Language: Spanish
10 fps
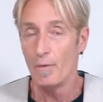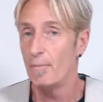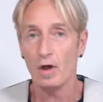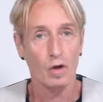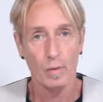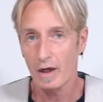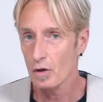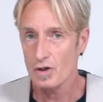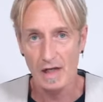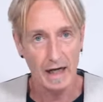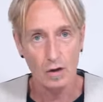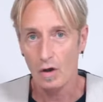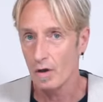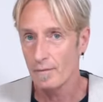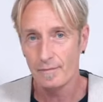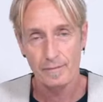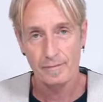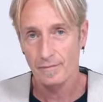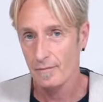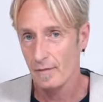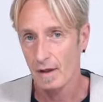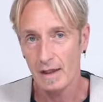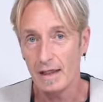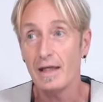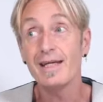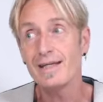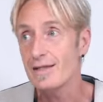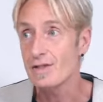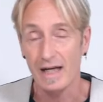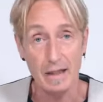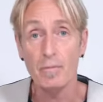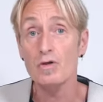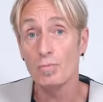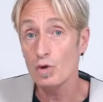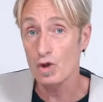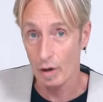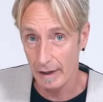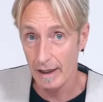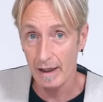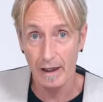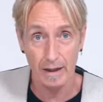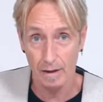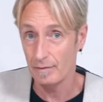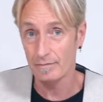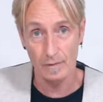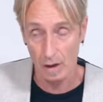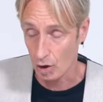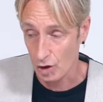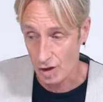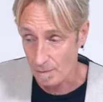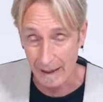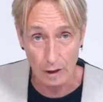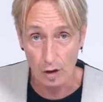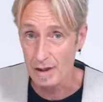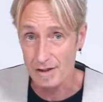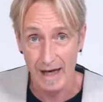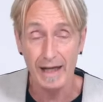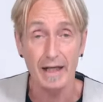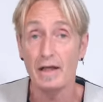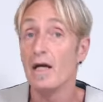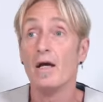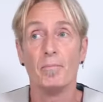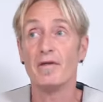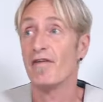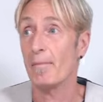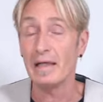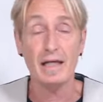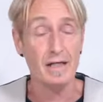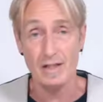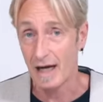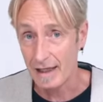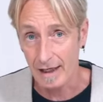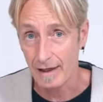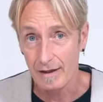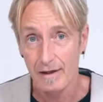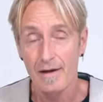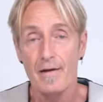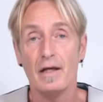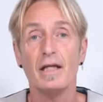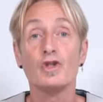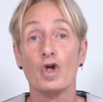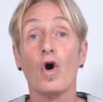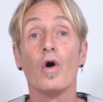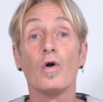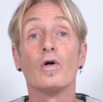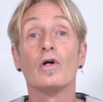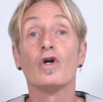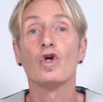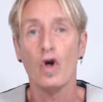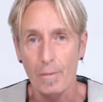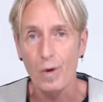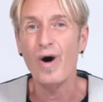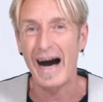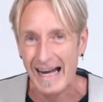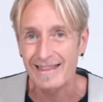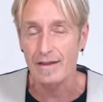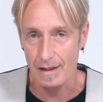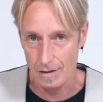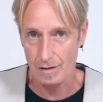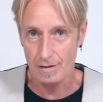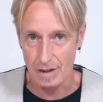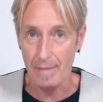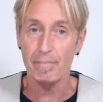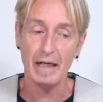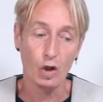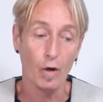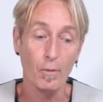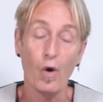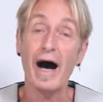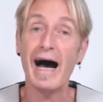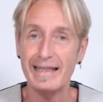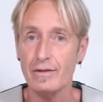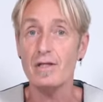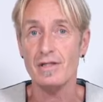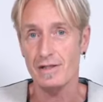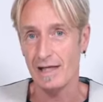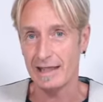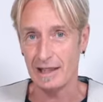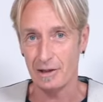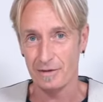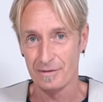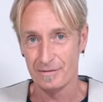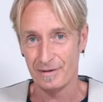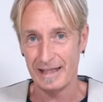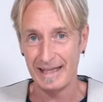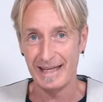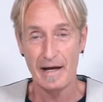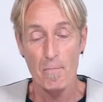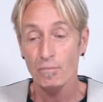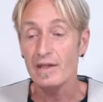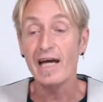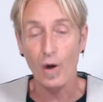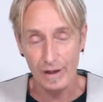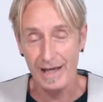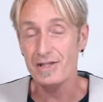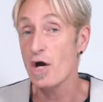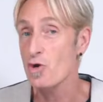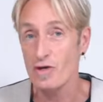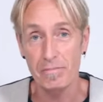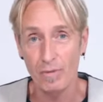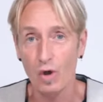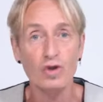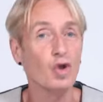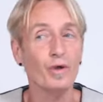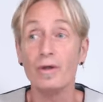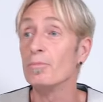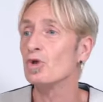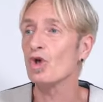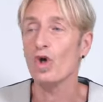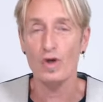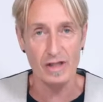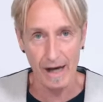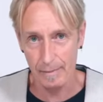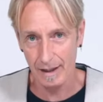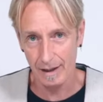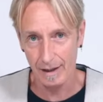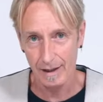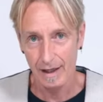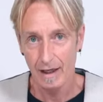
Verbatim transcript: Pero luego salgo, y, salimos mucho, ¿eh? em, los españoles salen, mi familia sale. Y yo como antes, siempre como antes de salir, ¿vale? Y ahora es el ritmo, todo el mundo lo sabe,